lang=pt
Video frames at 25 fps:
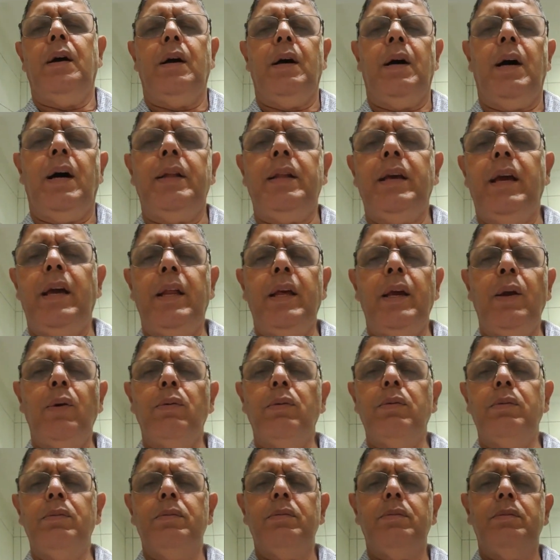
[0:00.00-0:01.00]

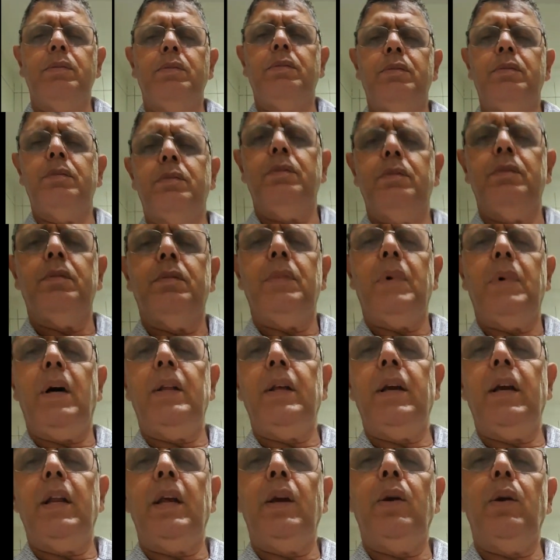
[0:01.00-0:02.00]
aderiu,
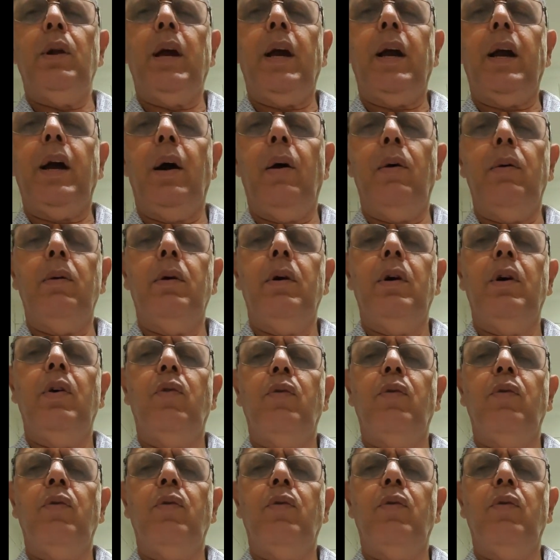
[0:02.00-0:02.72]
aderiu legal,